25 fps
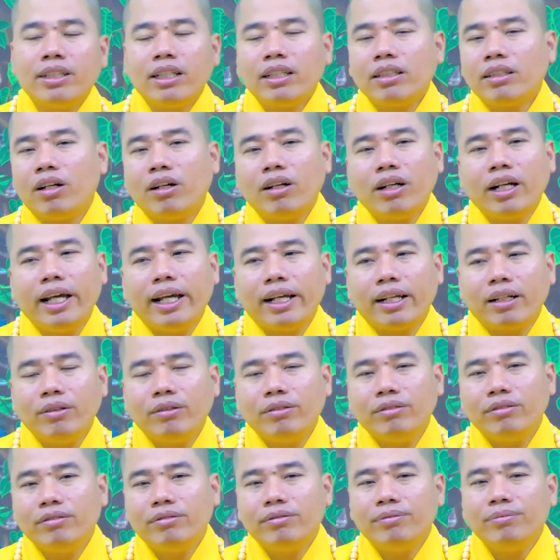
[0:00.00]
Rất rõ ràng
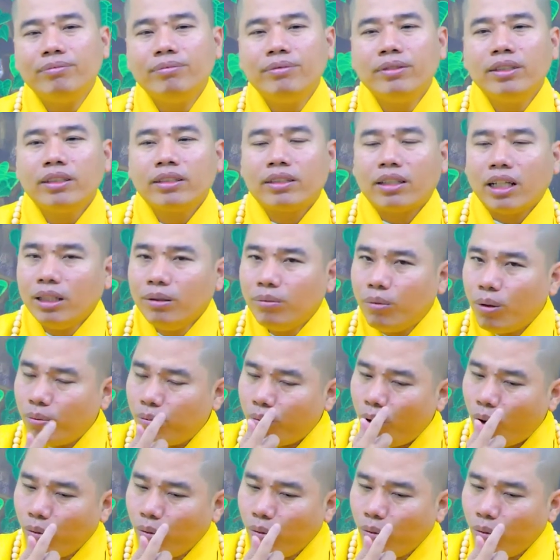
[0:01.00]
luôn. Từ một